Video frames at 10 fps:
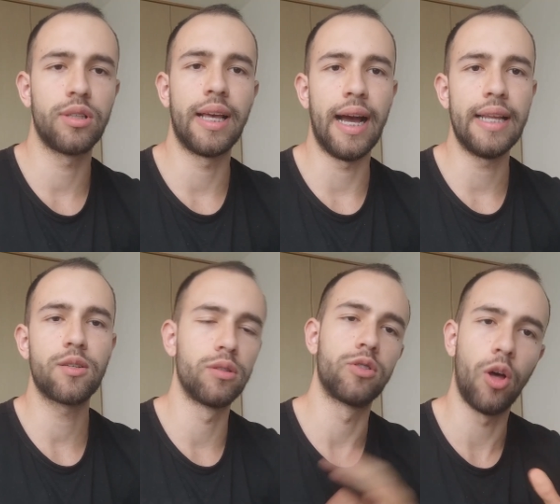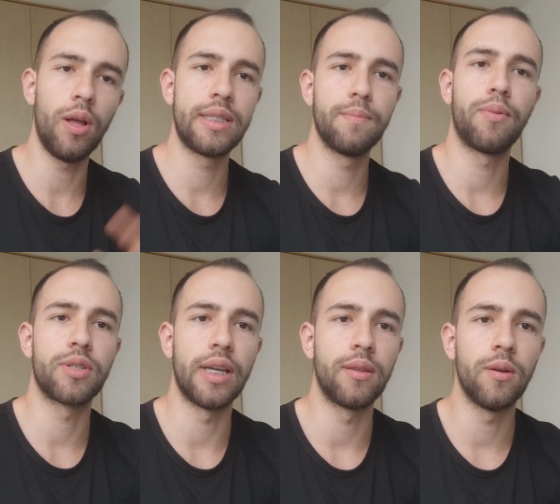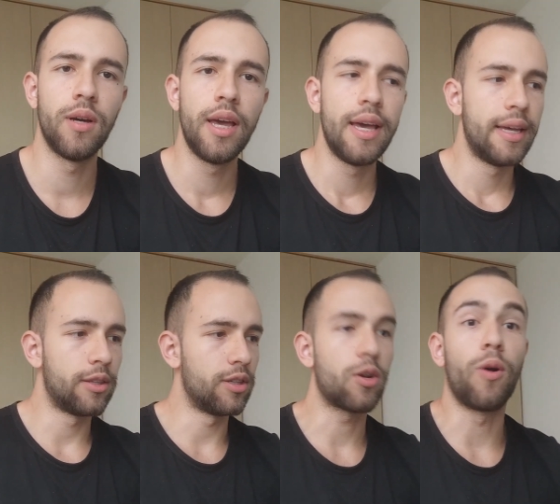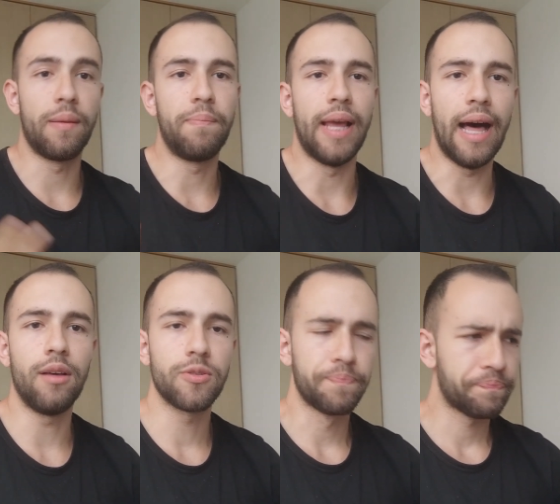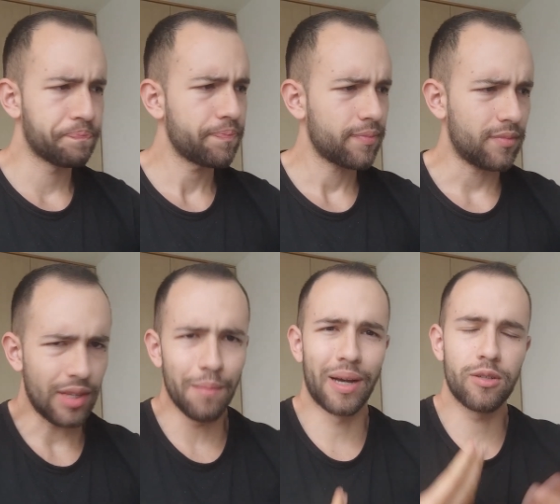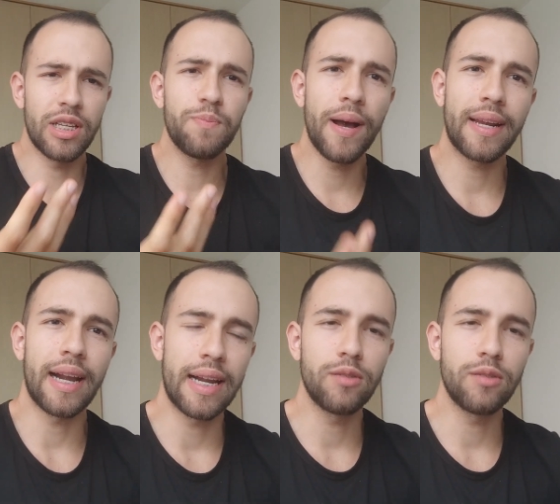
legales, con todo el 100%, entonces con empleados para que ustedes puedan crear la